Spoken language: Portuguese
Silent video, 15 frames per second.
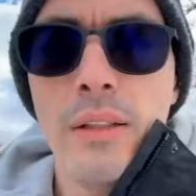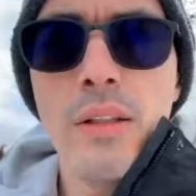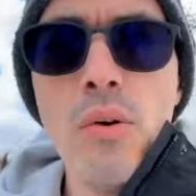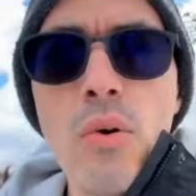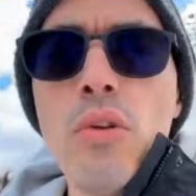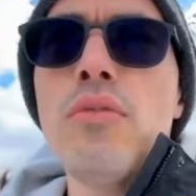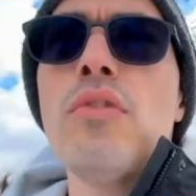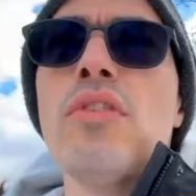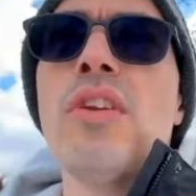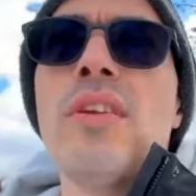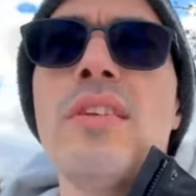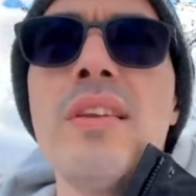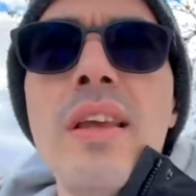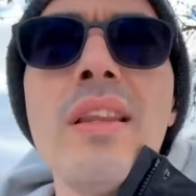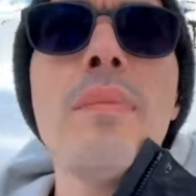Então, quando você
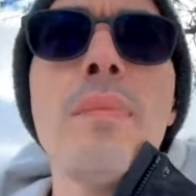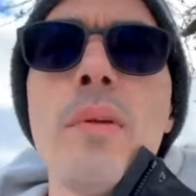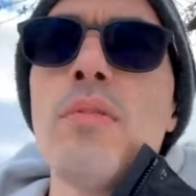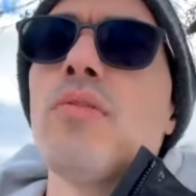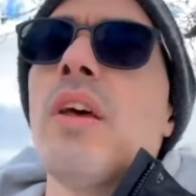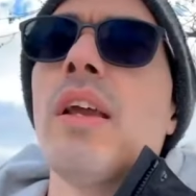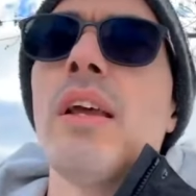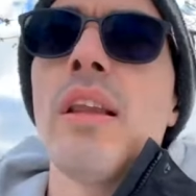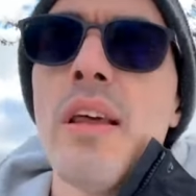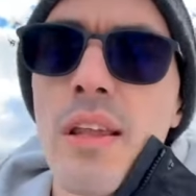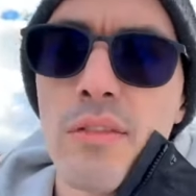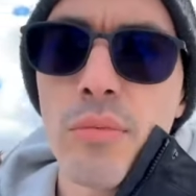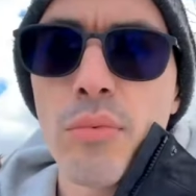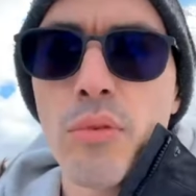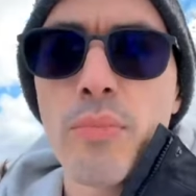senta para estudar
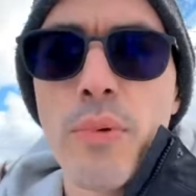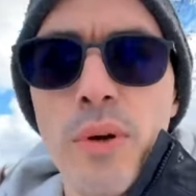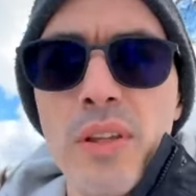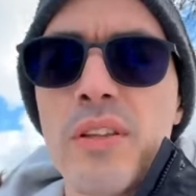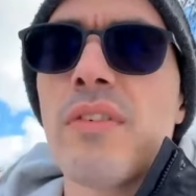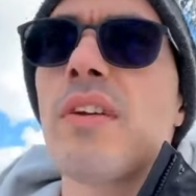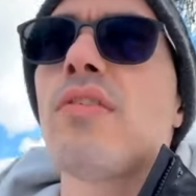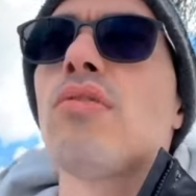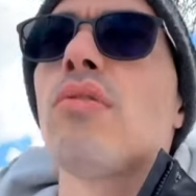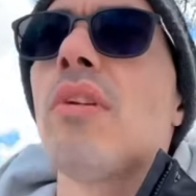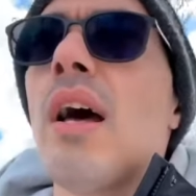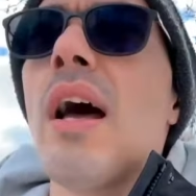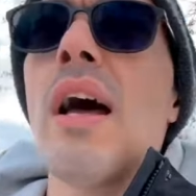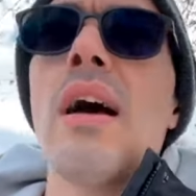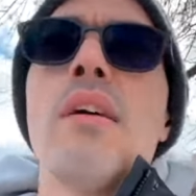inglês, vamos supor que você vai
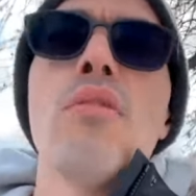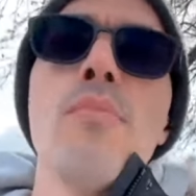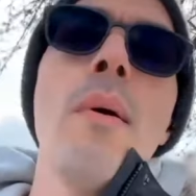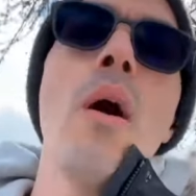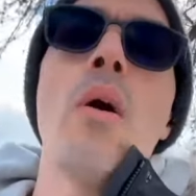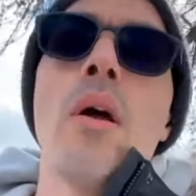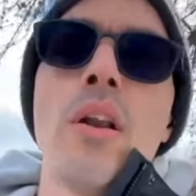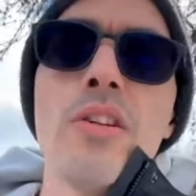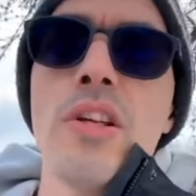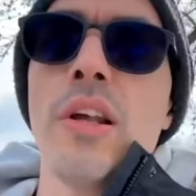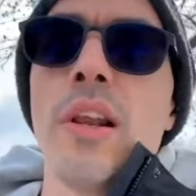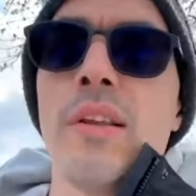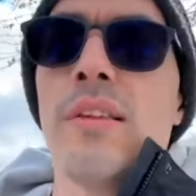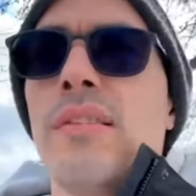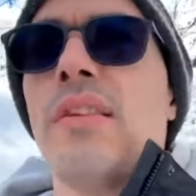estudar uma hora de
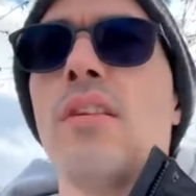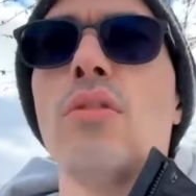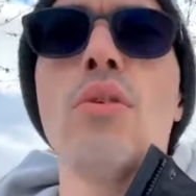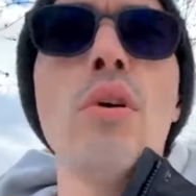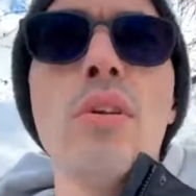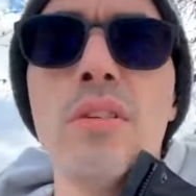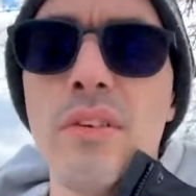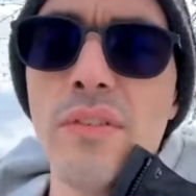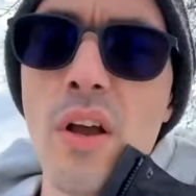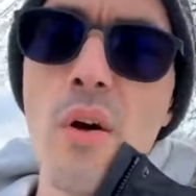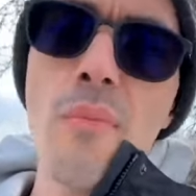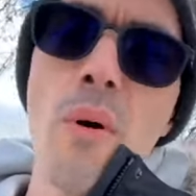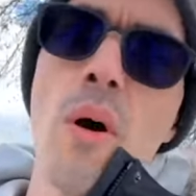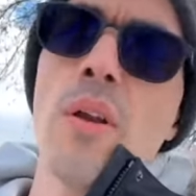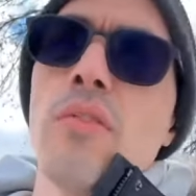inglês. Você sentou, você vai ficar
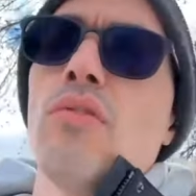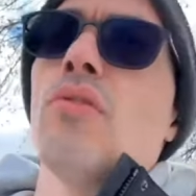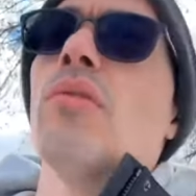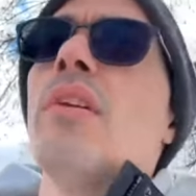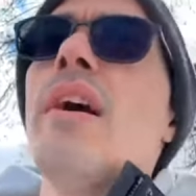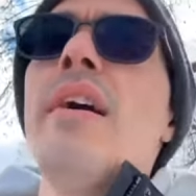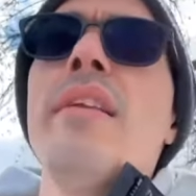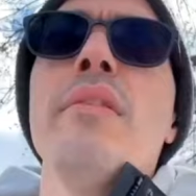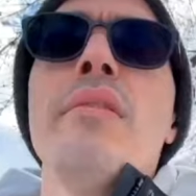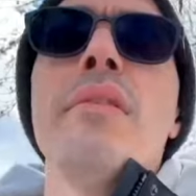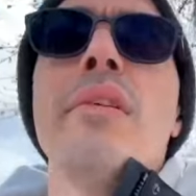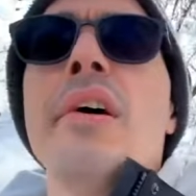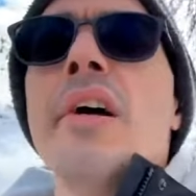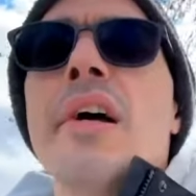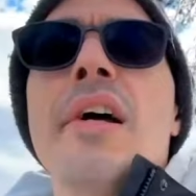uma hora
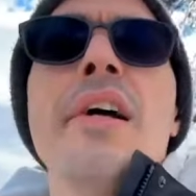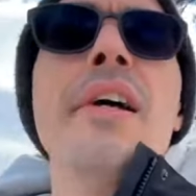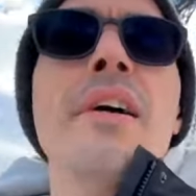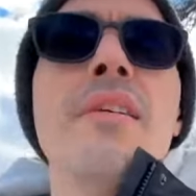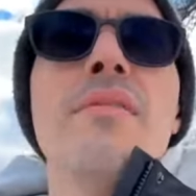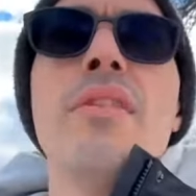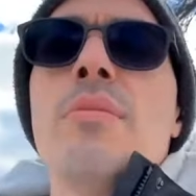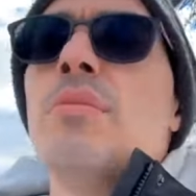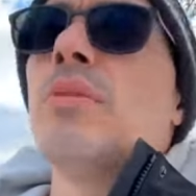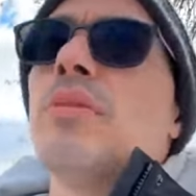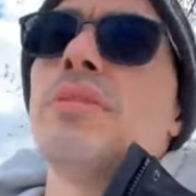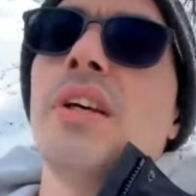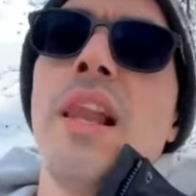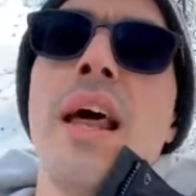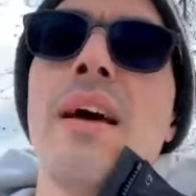estudando.
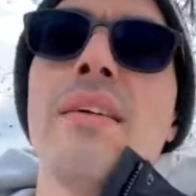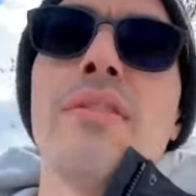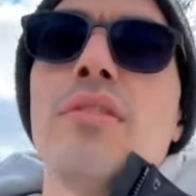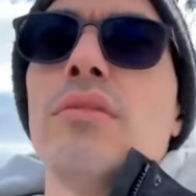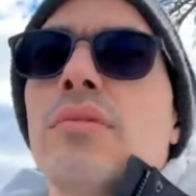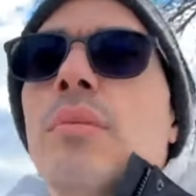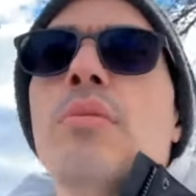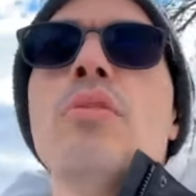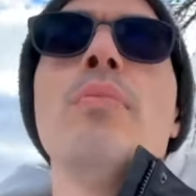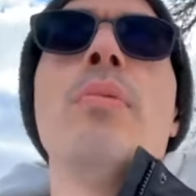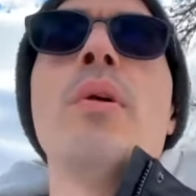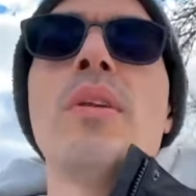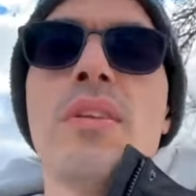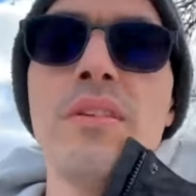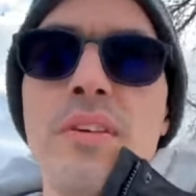Vamos, sei lá, vamos
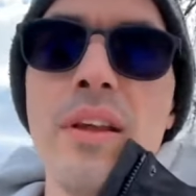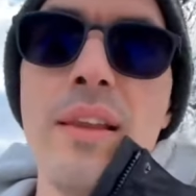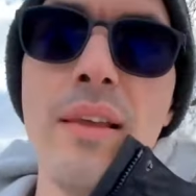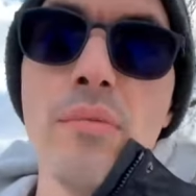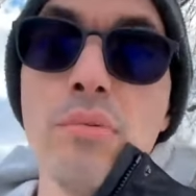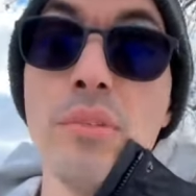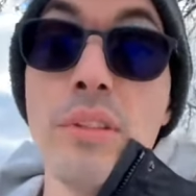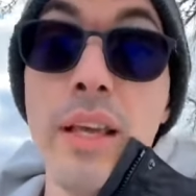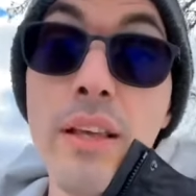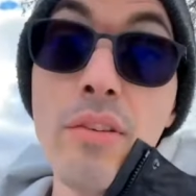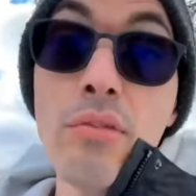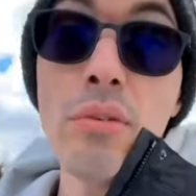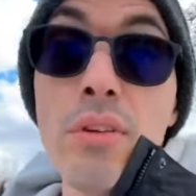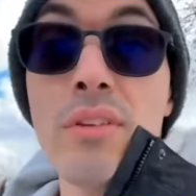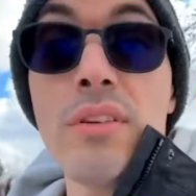supor que você vai ler um
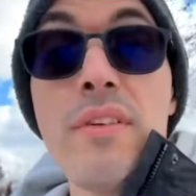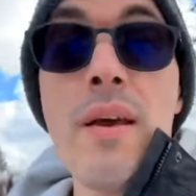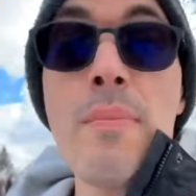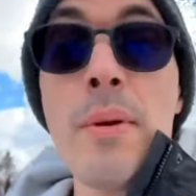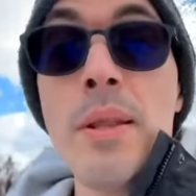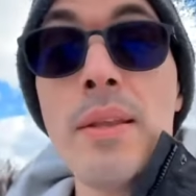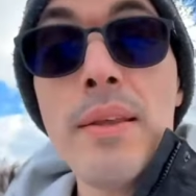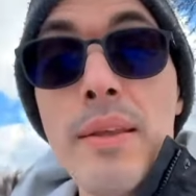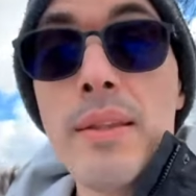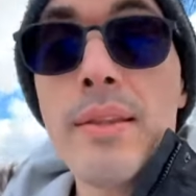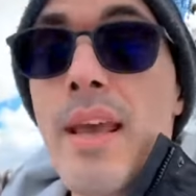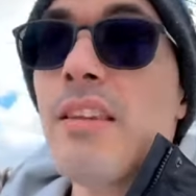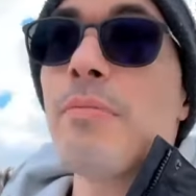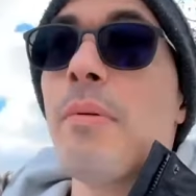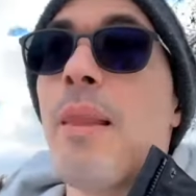texto e você vai aprender
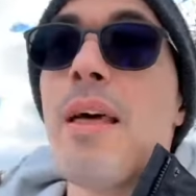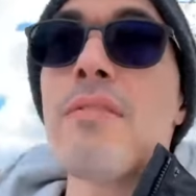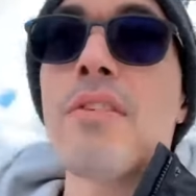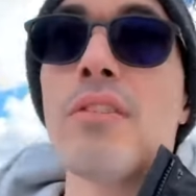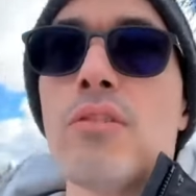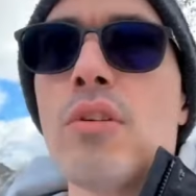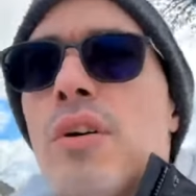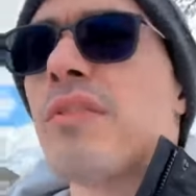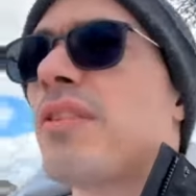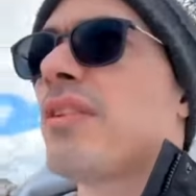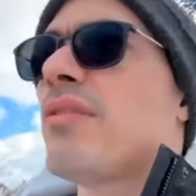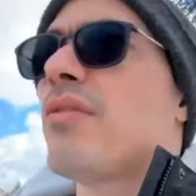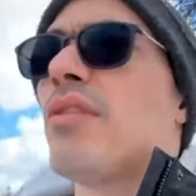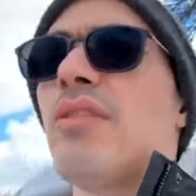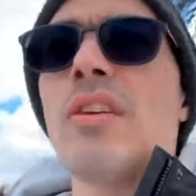10 palavras novas
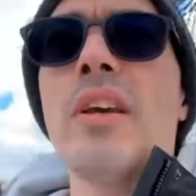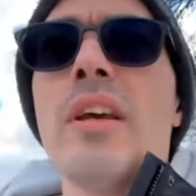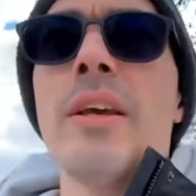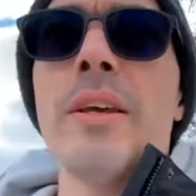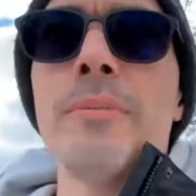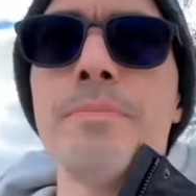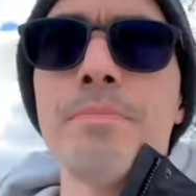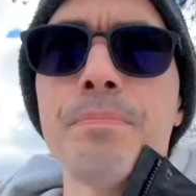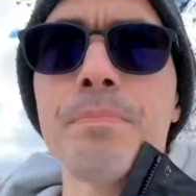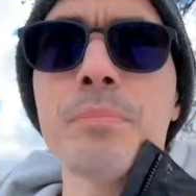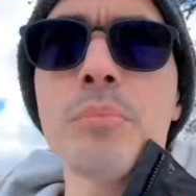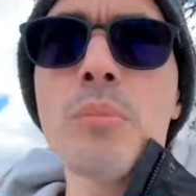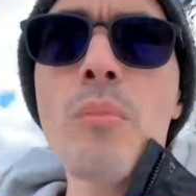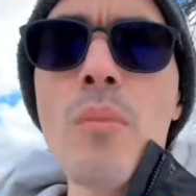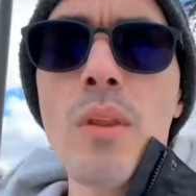que você
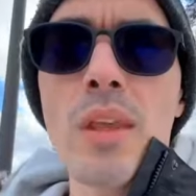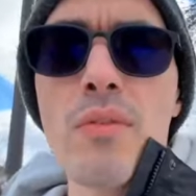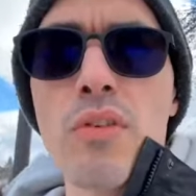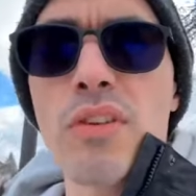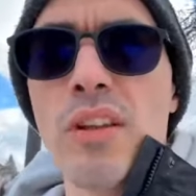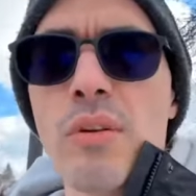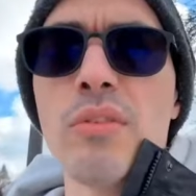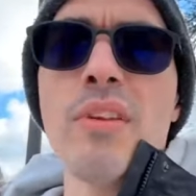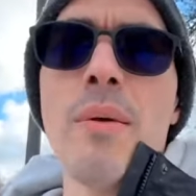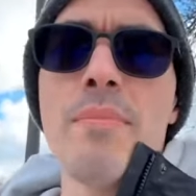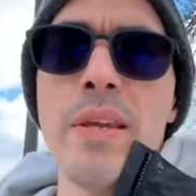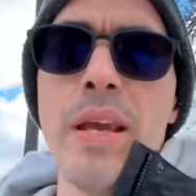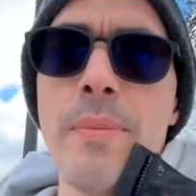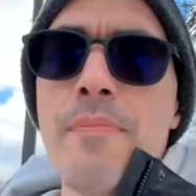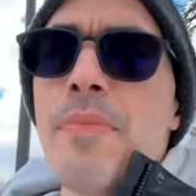que você não
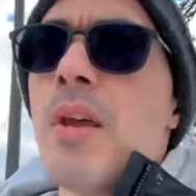sabia.